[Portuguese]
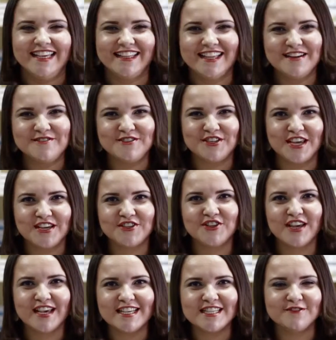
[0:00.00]
Então, gente,
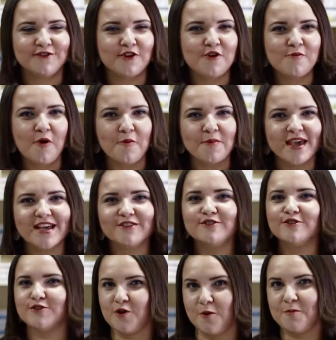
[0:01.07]
esse foi o Momento
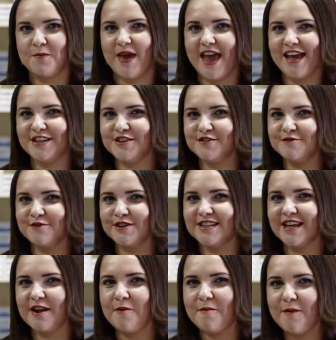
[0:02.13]
Zoopet.
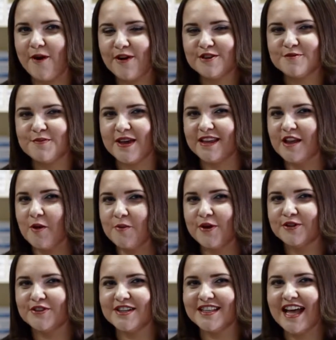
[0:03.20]
Você não pode perder a
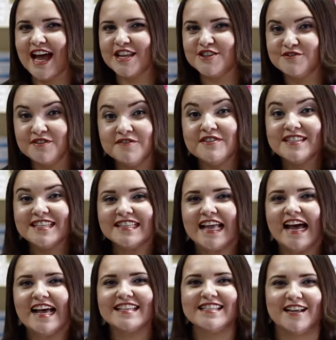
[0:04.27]
oportunidade de vir
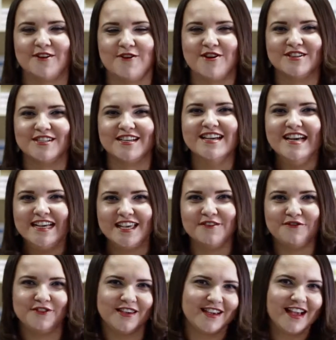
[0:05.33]
visitar essa loja que
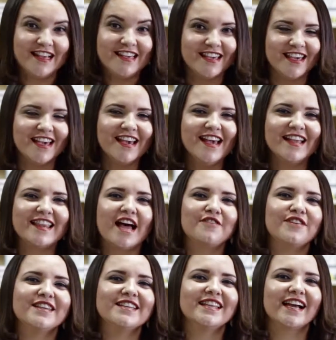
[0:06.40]
fica aqui na
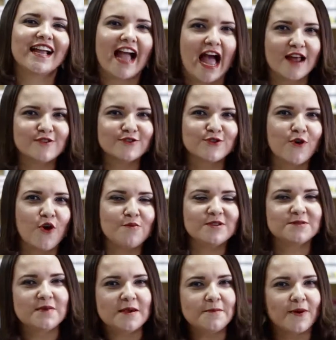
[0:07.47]
Avenida Carlos Gomes,
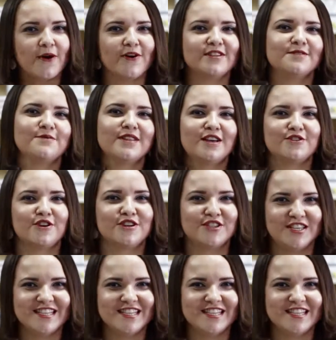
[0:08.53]
bem próximo da Jorge